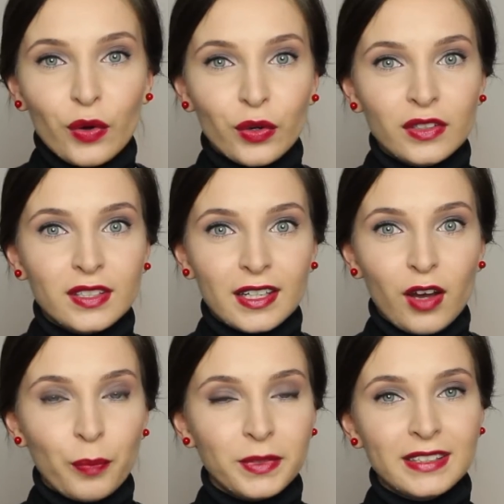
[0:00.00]
und äh,
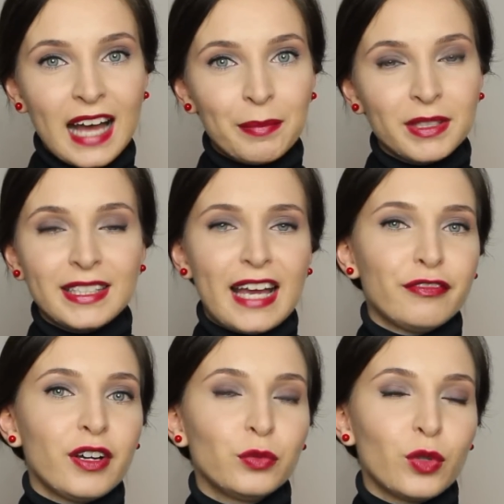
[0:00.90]
ob die Dame nicht
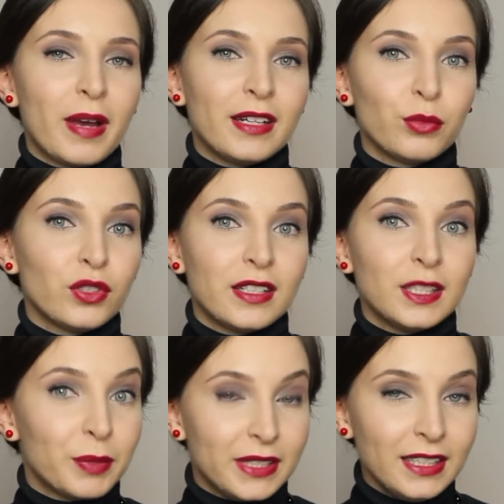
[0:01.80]
einfach nur meine Mutter
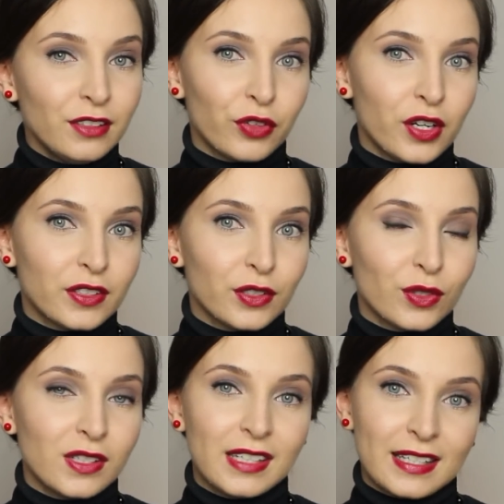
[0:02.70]
nicht bedienen wollte
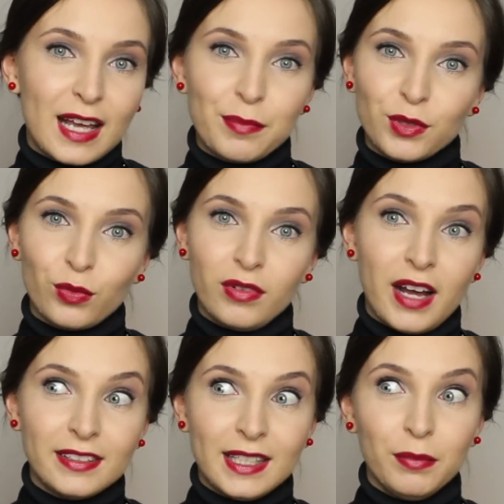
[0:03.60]
und sie deshalb so
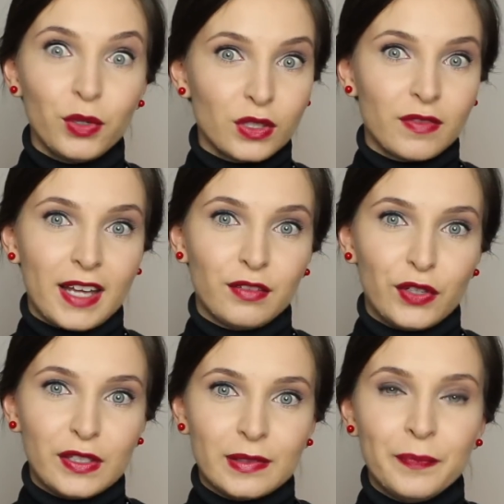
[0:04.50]
halt eben loswerden
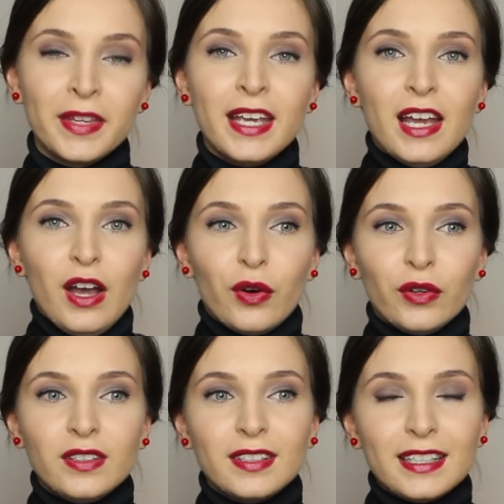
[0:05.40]
wollte.
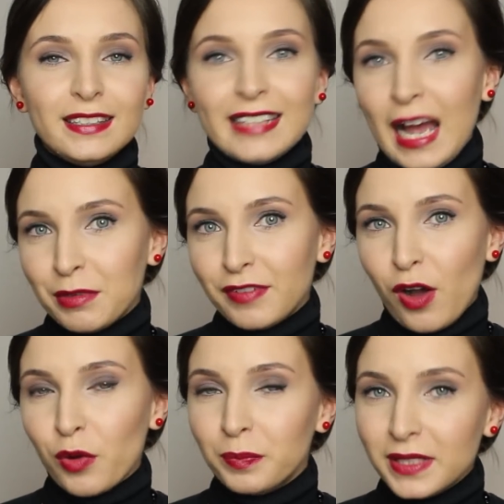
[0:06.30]
Und äh, die Dame
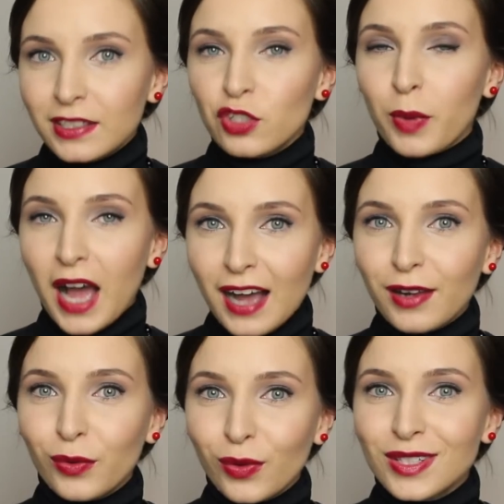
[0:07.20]
war auch ein bisschen
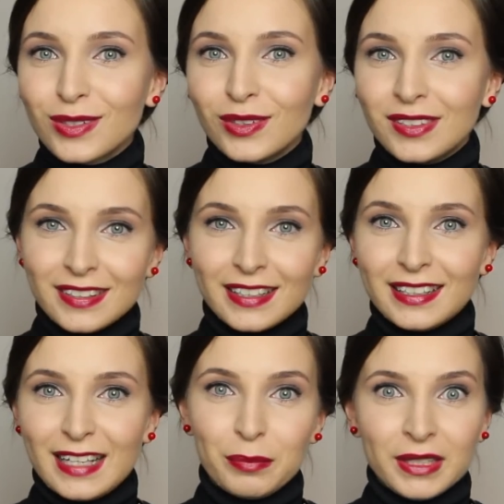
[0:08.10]
sprachlos und
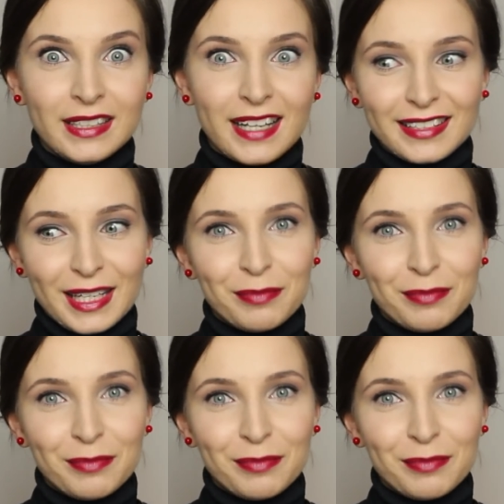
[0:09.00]
äh, dann bin ich halt